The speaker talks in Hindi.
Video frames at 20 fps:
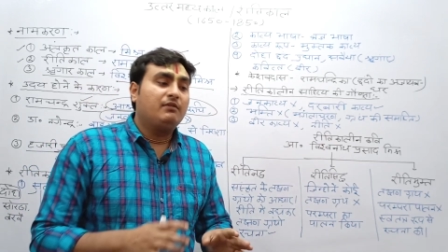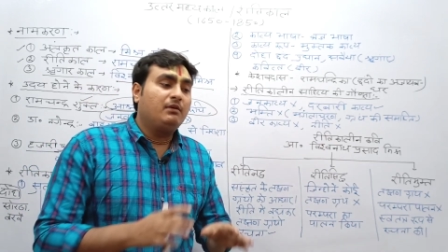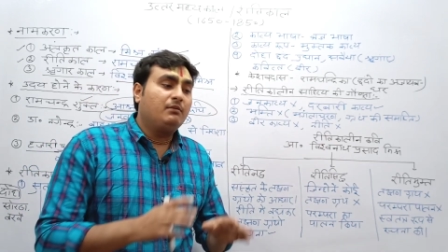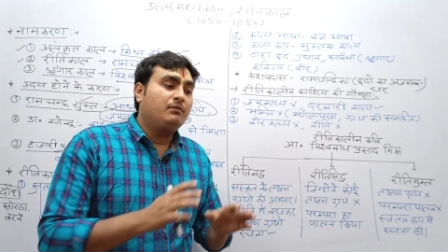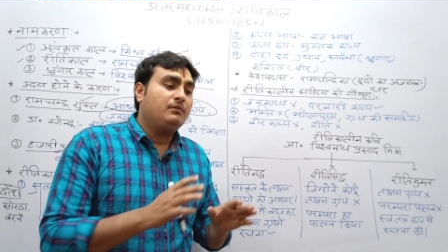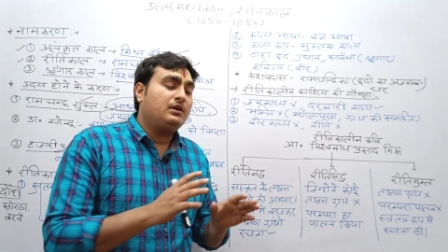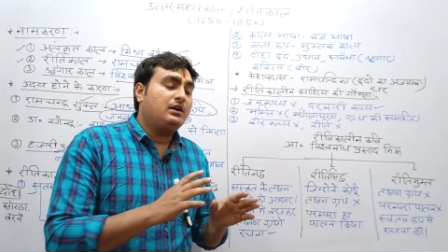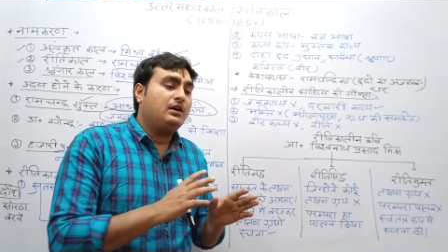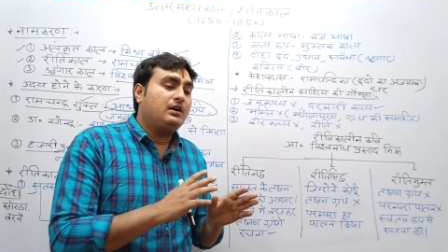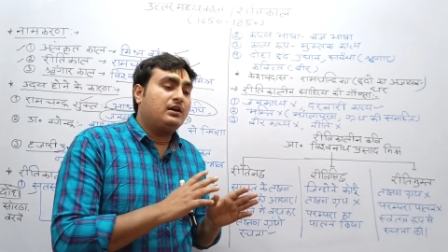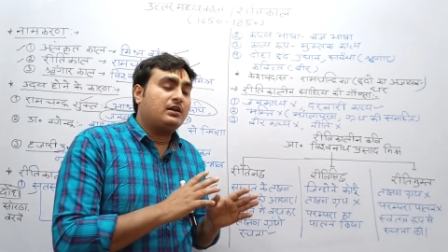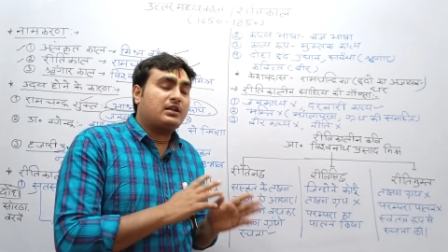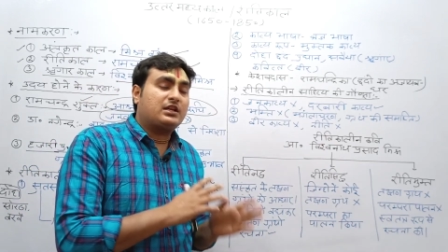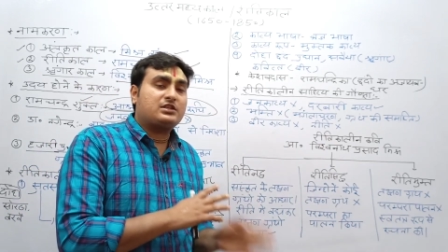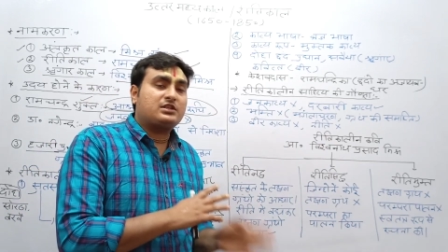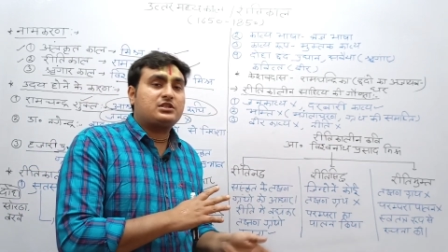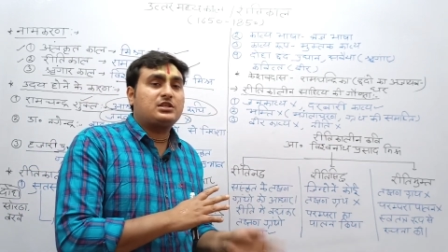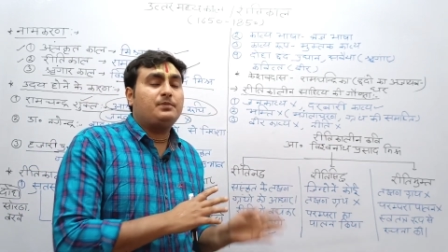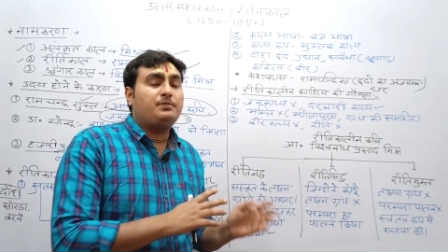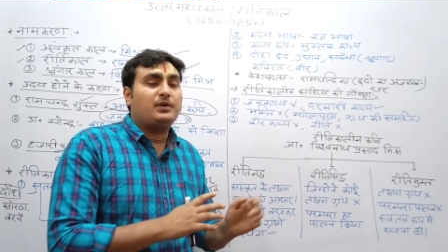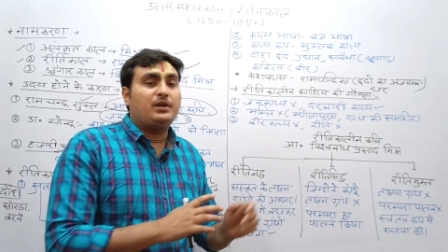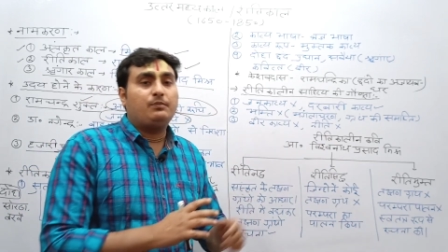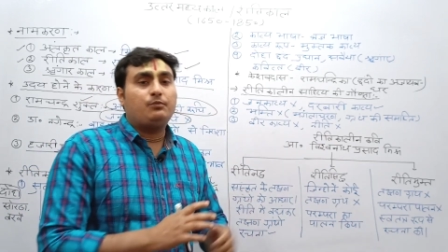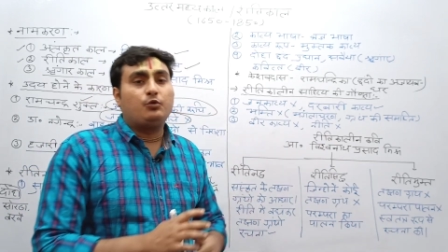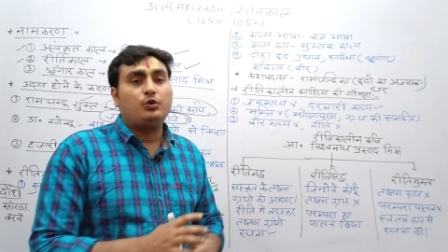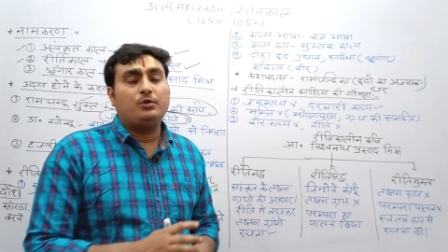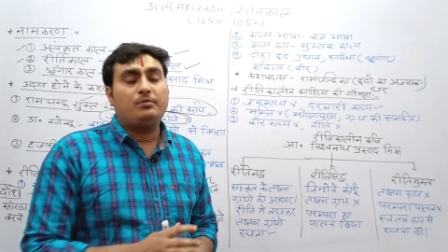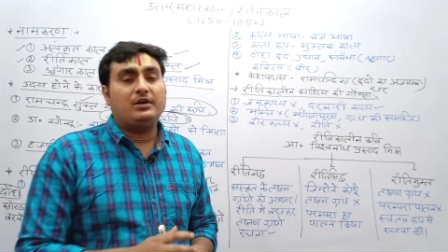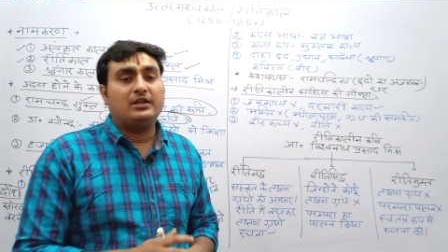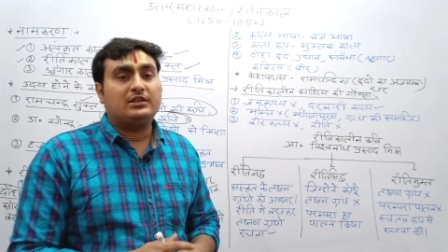एवं रस से
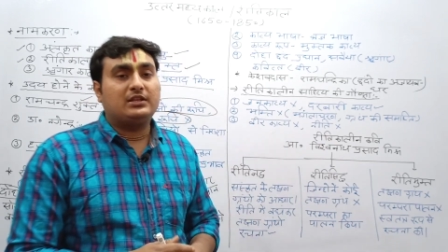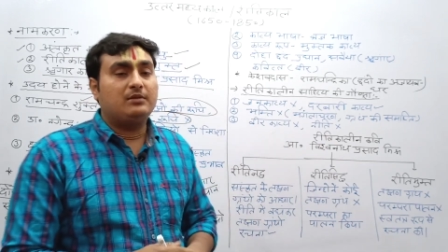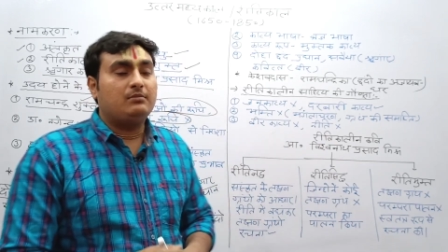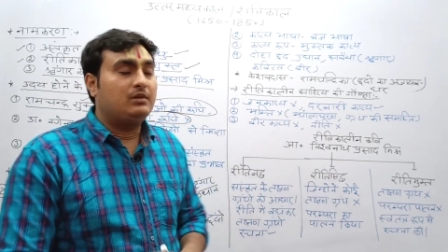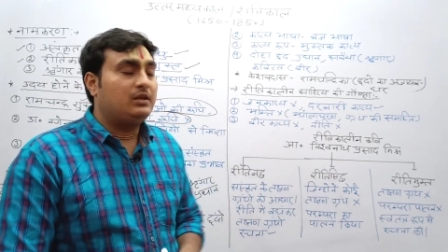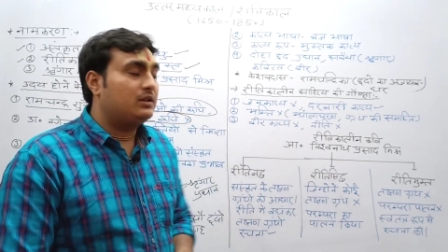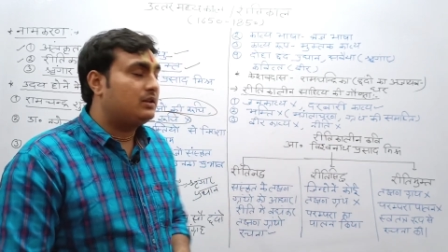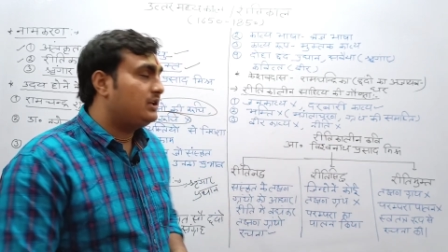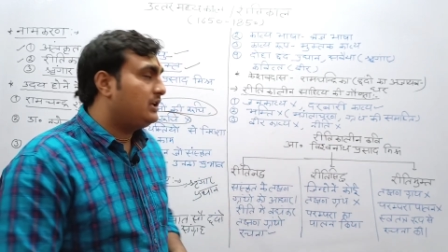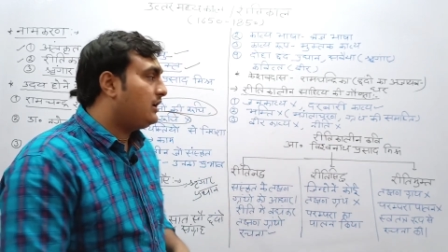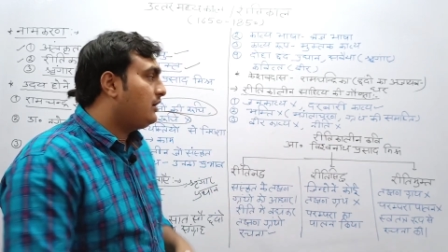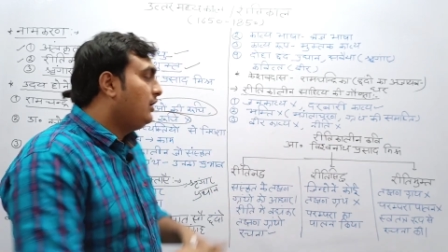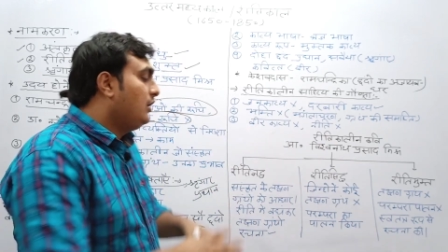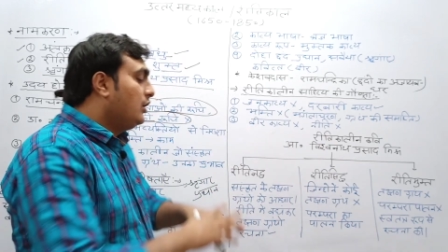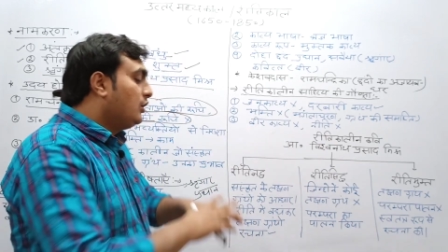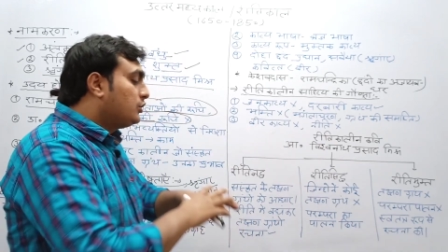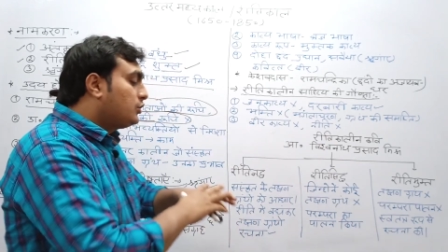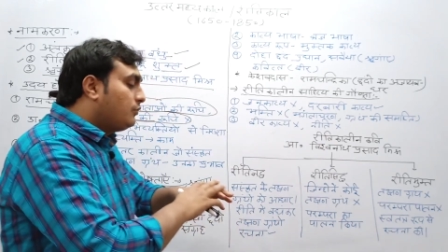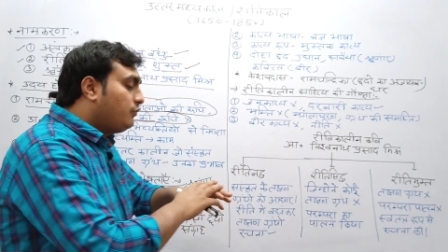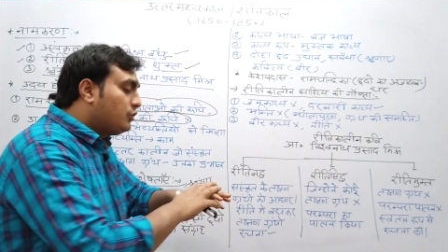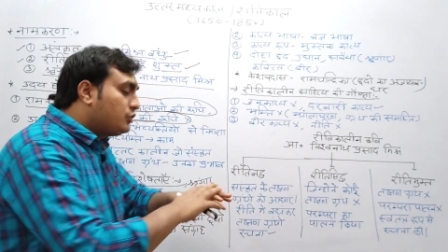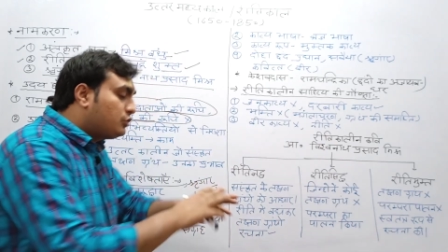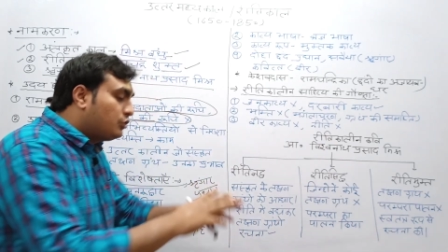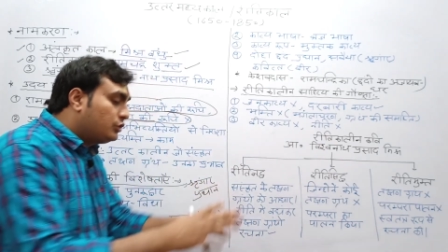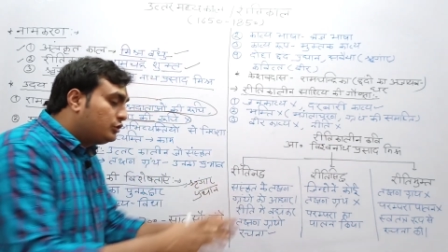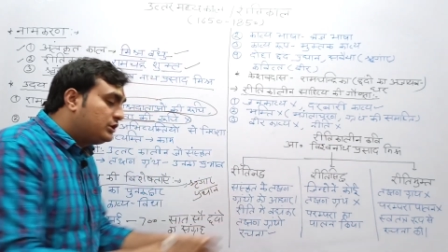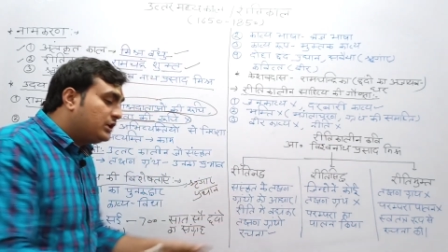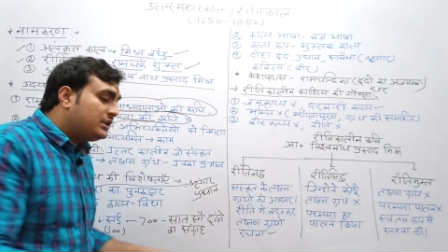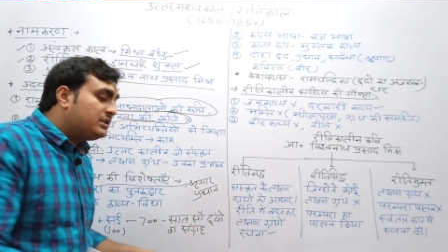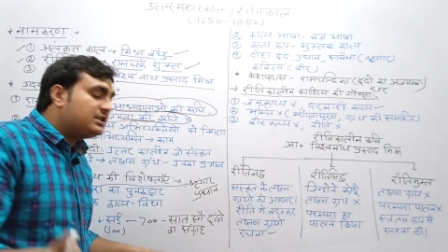परिपूर्ण बातें मिलती हैं तो वो
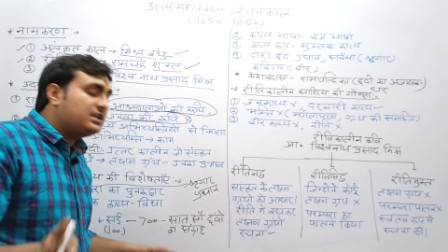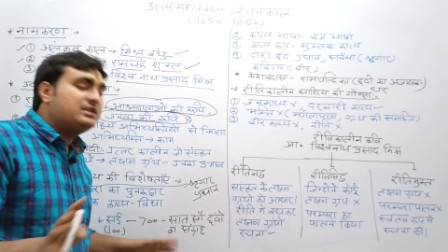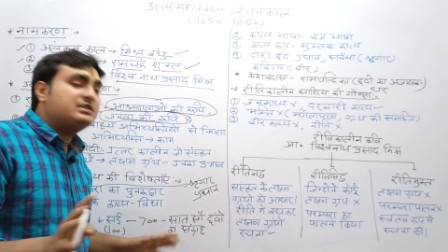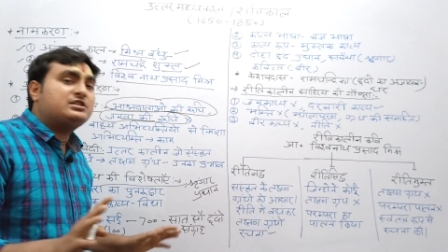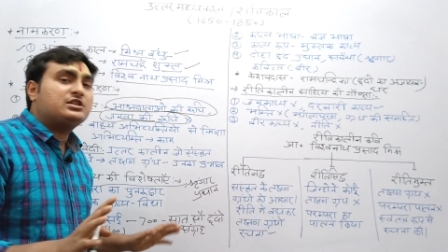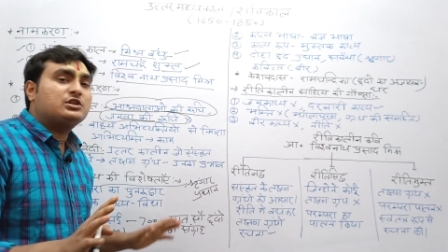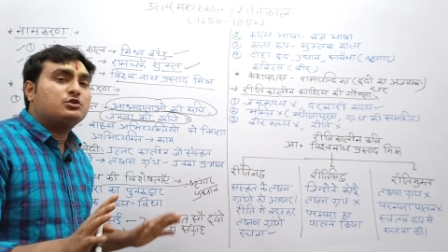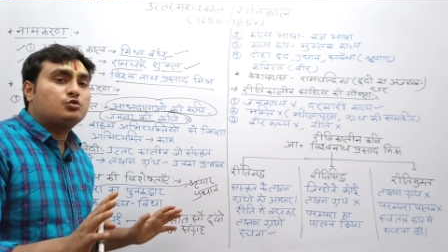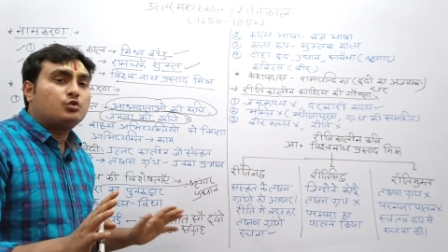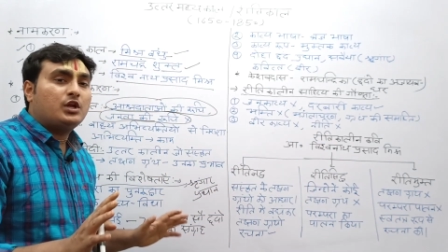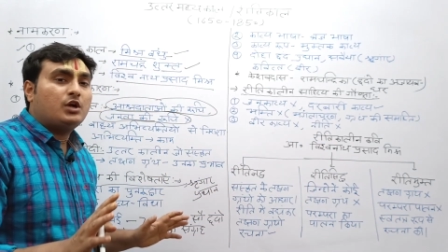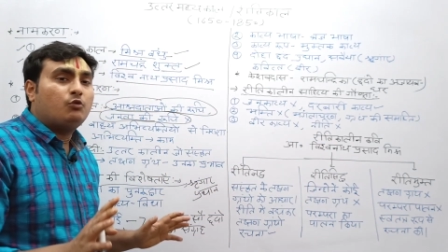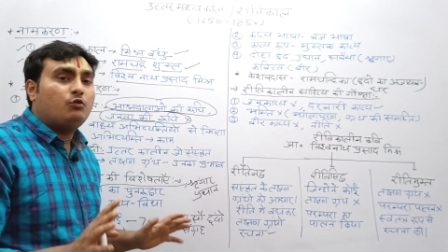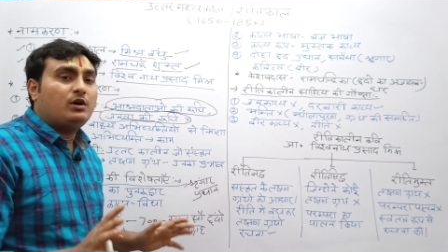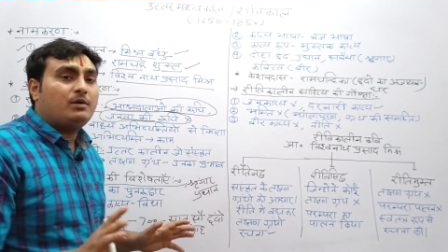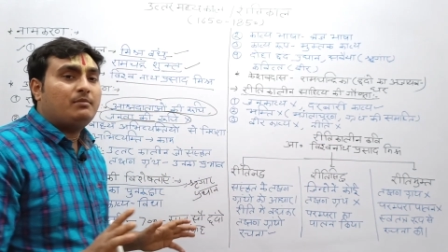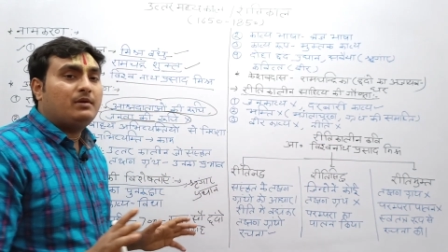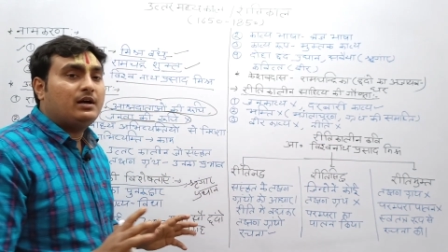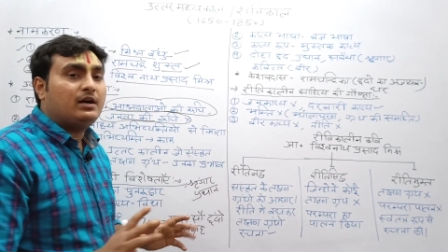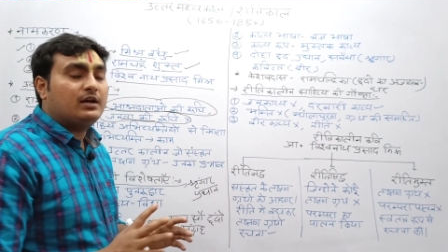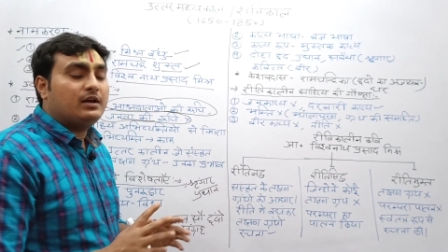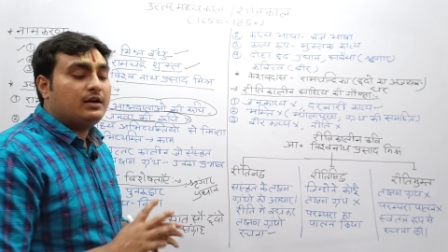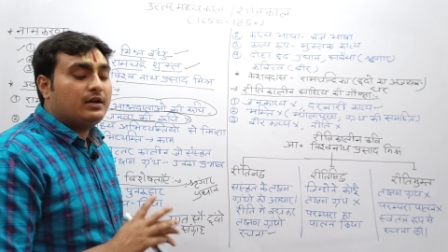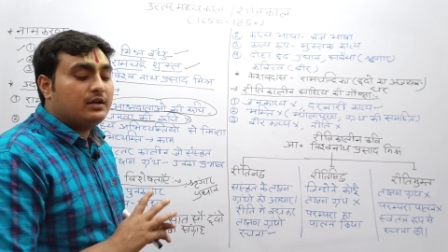जन जन से जुड़ा हुआ